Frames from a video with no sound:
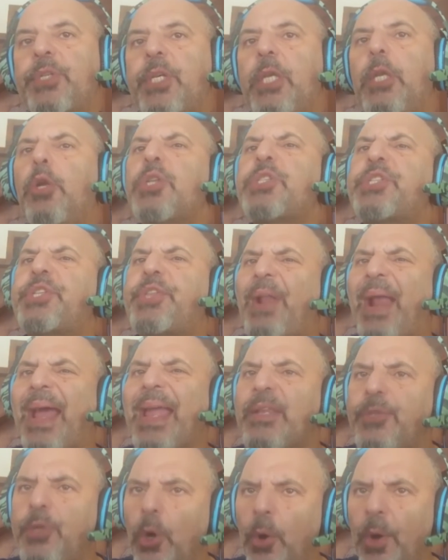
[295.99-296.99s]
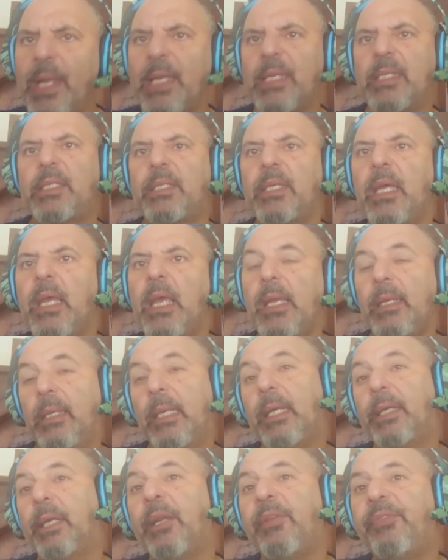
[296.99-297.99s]
sino los traidores
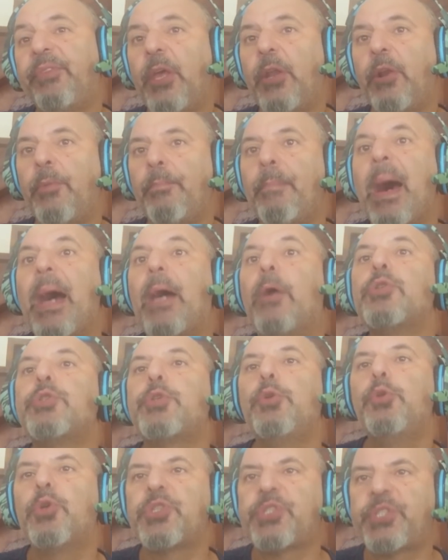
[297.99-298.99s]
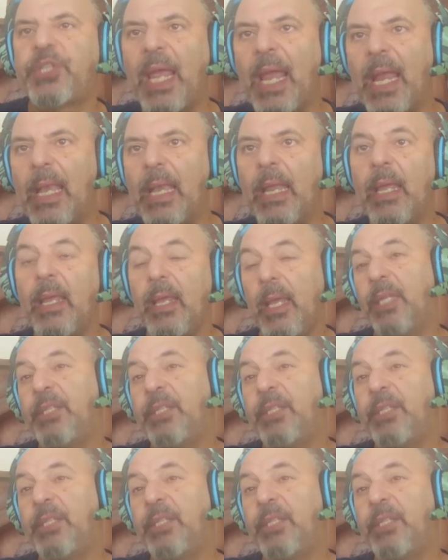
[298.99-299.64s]
que crecieron bajo su dosel,